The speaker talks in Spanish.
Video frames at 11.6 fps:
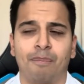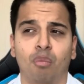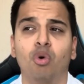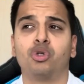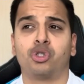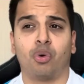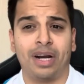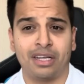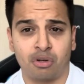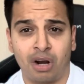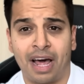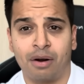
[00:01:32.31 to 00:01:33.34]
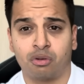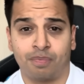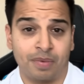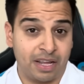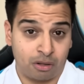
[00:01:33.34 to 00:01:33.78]
muchos venezolanos,
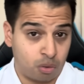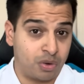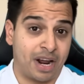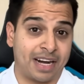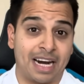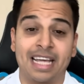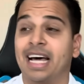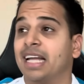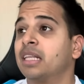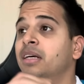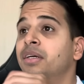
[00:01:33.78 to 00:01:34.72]
esto es una realidad,